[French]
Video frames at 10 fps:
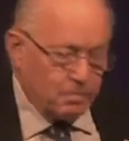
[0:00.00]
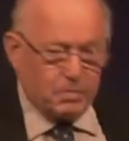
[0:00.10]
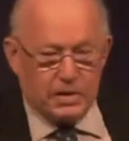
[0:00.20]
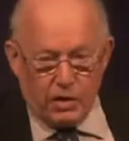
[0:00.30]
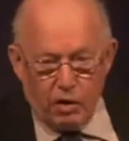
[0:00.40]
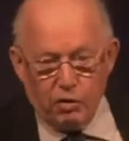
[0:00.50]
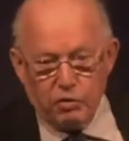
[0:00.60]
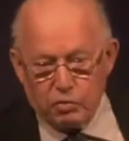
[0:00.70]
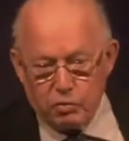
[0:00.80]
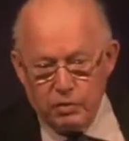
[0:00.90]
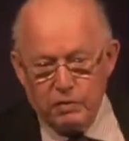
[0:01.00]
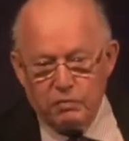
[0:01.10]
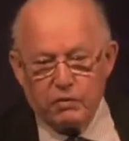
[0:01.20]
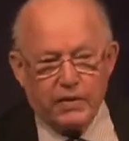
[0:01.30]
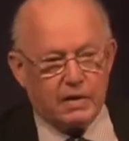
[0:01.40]
Mines d'or, de cuivre,
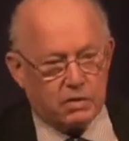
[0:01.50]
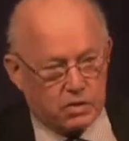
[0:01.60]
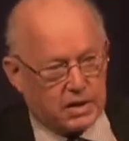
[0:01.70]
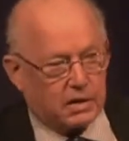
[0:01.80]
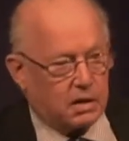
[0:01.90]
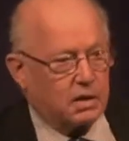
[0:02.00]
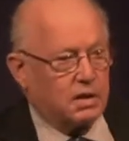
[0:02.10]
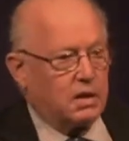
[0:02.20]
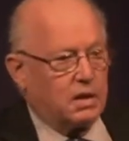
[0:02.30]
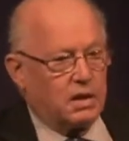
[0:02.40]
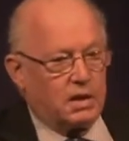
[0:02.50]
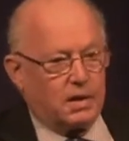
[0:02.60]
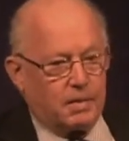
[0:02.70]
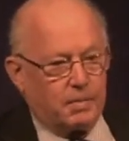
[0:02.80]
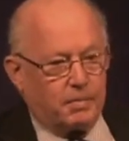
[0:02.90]
de fer, de zinc.
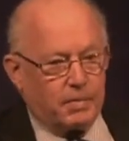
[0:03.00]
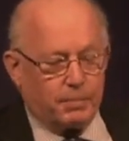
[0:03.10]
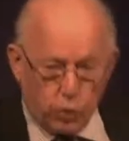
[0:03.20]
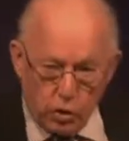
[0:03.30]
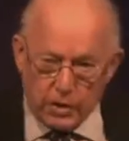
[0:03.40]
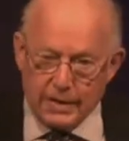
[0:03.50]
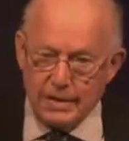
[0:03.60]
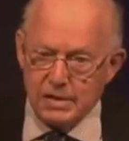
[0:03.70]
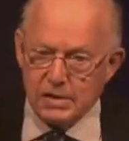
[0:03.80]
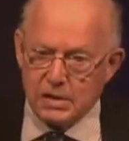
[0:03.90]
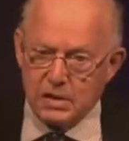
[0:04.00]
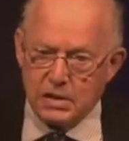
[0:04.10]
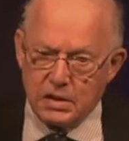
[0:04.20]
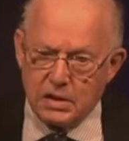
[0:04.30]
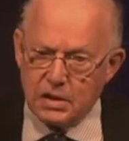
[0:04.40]
Mais pour le reste,
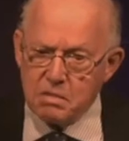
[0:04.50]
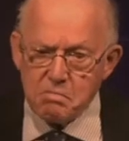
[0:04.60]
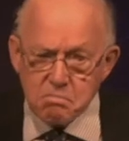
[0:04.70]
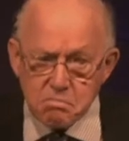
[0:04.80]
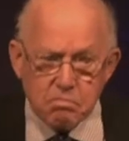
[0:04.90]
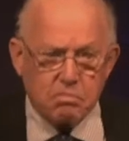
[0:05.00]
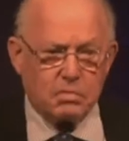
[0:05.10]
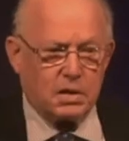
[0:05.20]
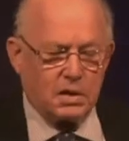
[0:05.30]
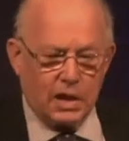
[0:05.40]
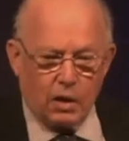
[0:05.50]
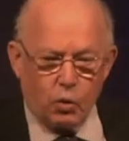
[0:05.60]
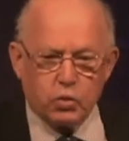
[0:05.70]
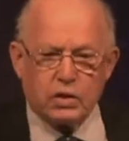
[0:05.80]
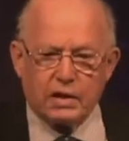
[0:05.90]
la
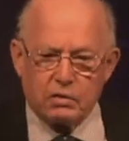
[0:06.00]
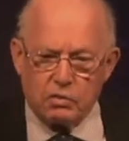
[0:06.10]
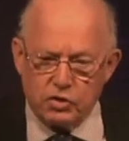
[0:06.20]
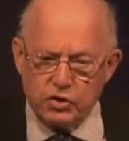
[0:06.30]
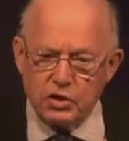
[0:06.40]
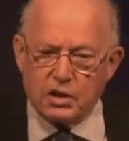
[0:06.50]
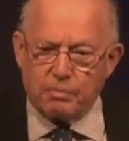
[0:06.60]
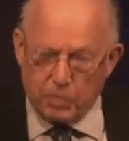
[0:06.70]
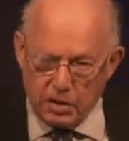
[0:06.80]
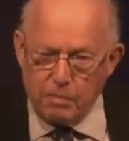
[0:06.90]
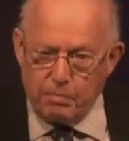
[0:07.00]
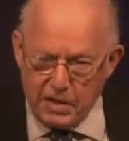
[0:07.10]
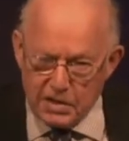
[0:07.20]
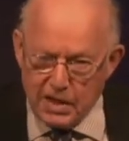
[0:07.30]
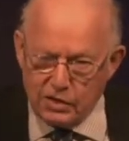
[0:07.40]
haute technologie n'était pas dans le
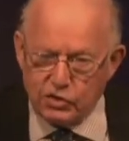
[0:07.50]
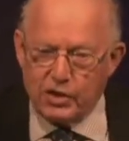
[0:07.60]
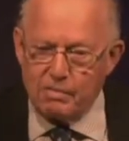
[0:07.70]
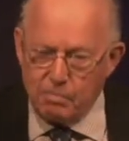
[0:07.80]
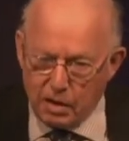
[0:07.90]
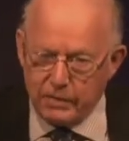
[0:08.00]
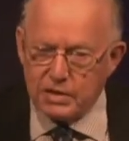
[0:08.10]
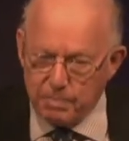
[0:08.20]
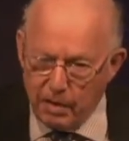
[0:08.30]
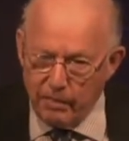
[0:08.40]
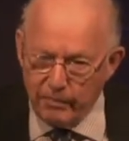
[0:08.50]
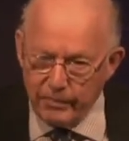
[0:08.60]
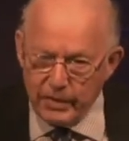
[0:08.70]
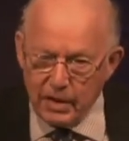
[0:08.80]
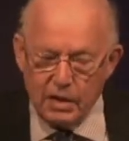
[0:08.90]
paysage tellement, n'est-ce pas?